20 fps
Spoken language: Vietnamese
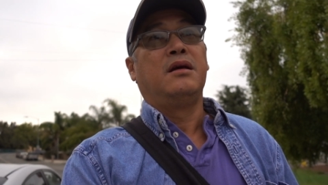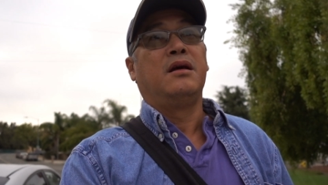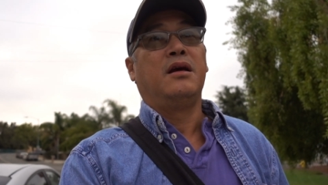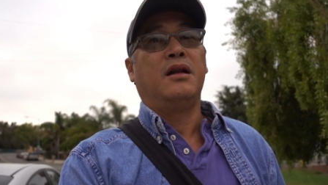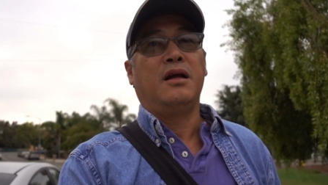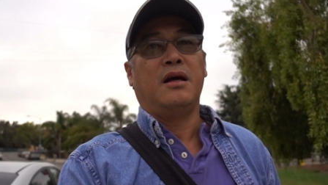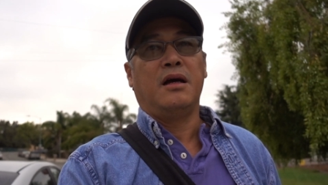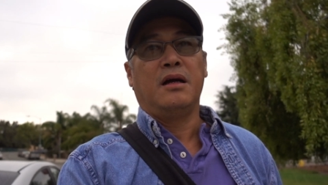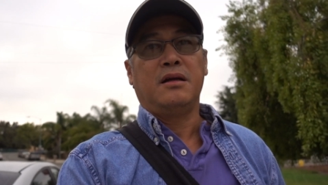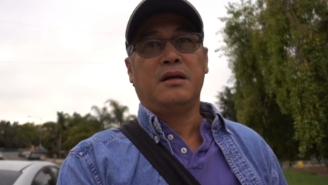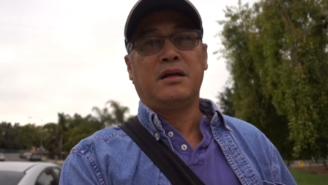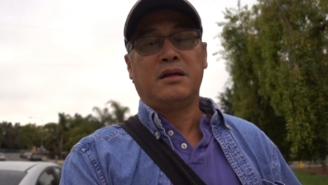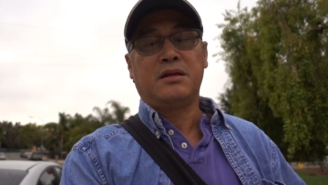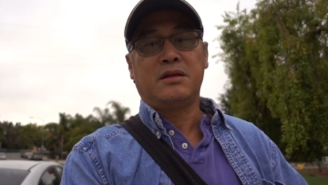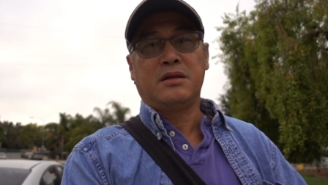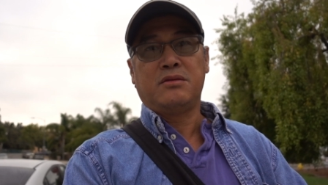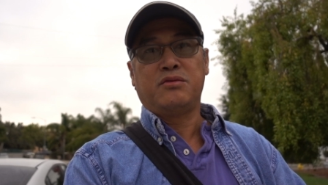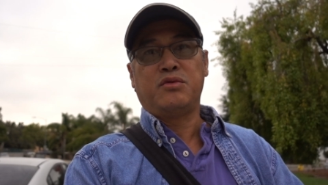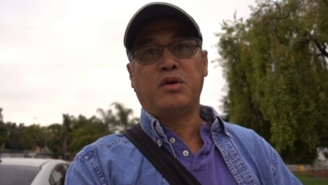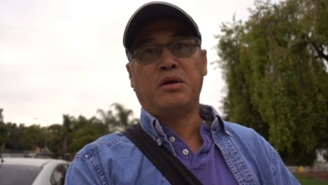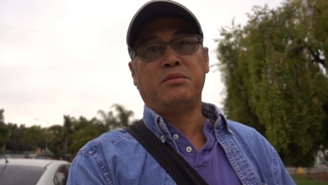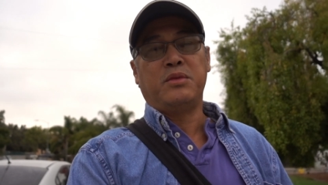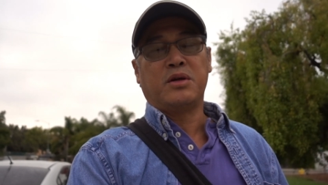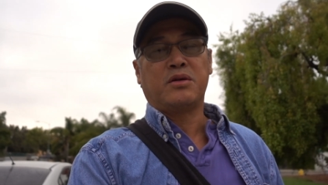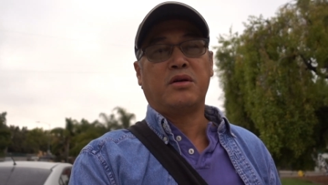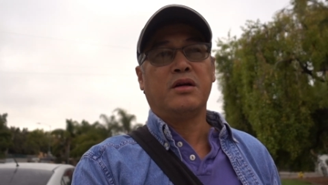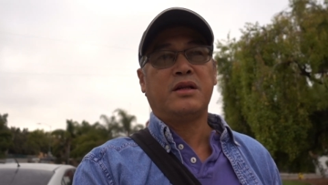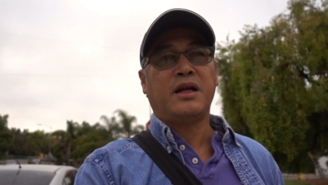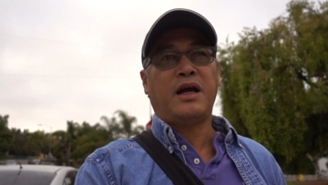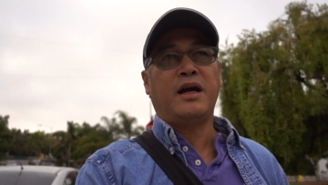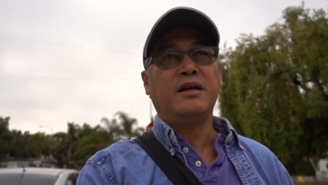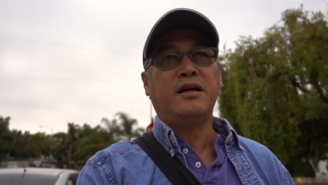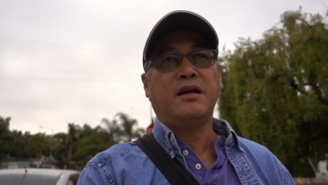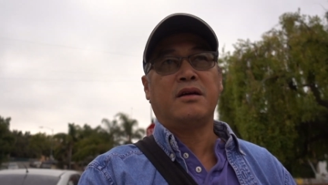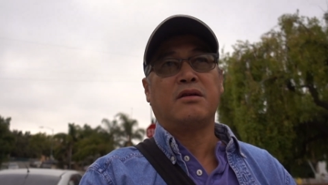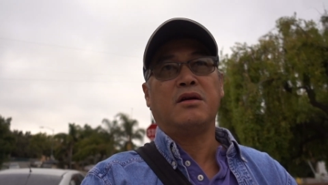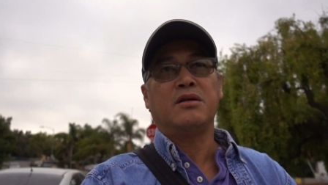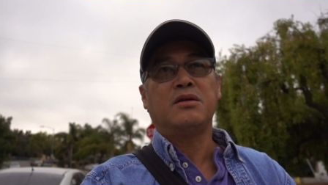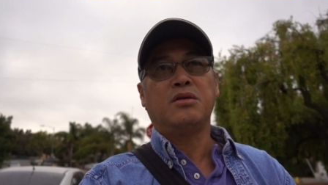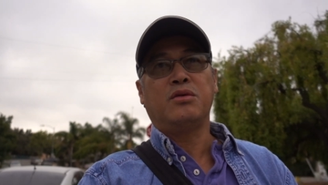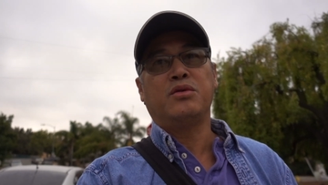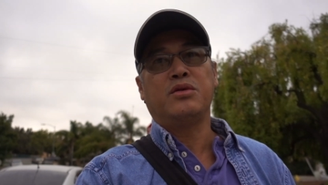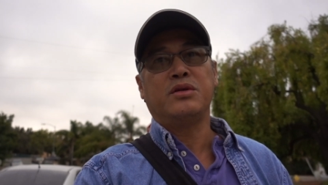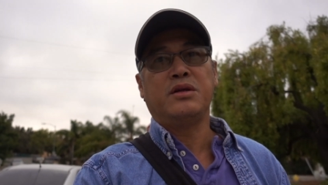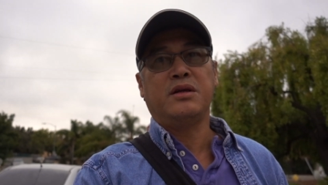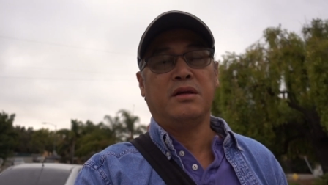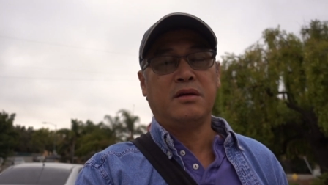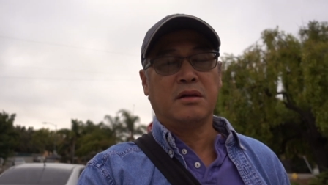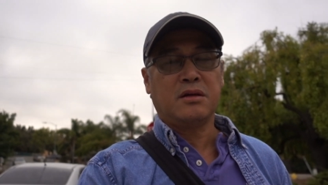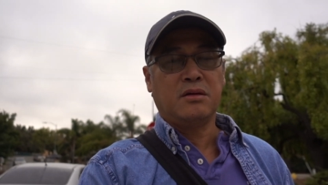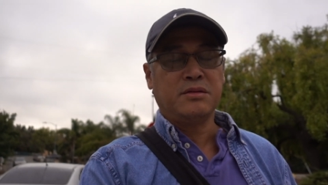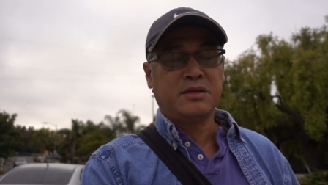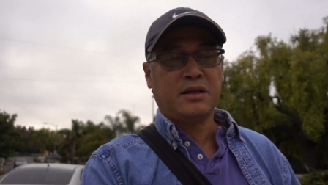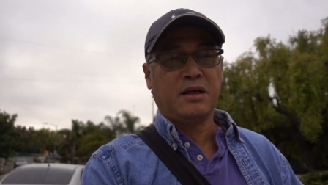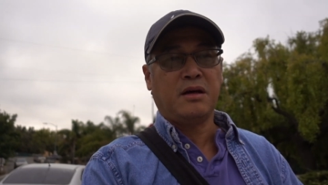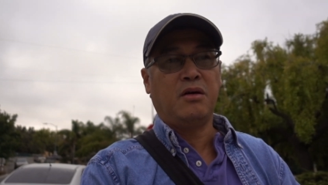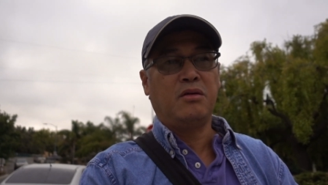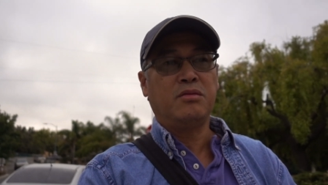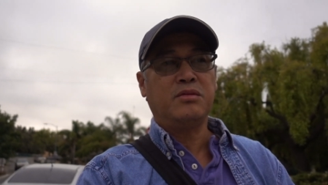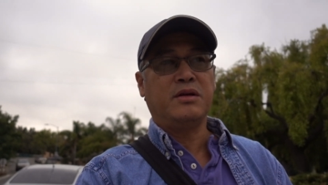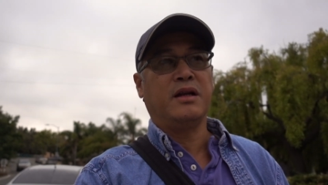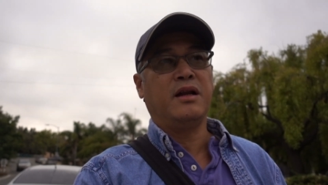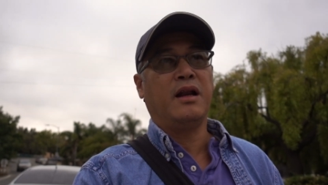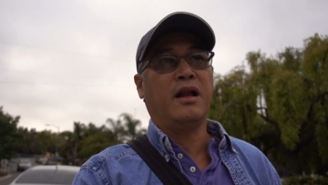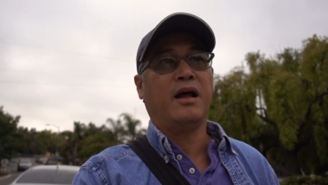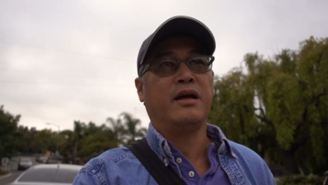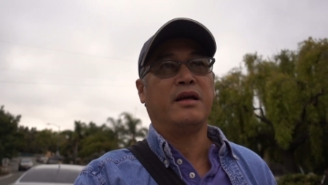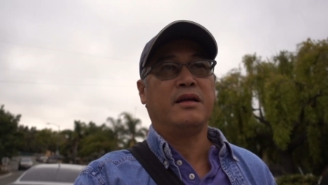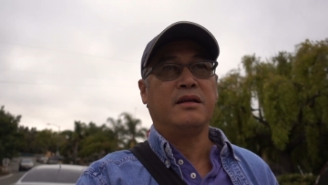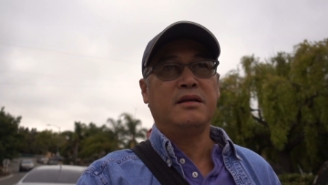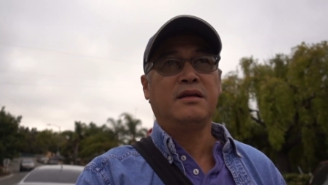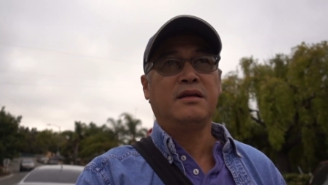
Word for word: hay là Trump mà có thắng hay có thua gì nó cũng sẽ ổn định lại.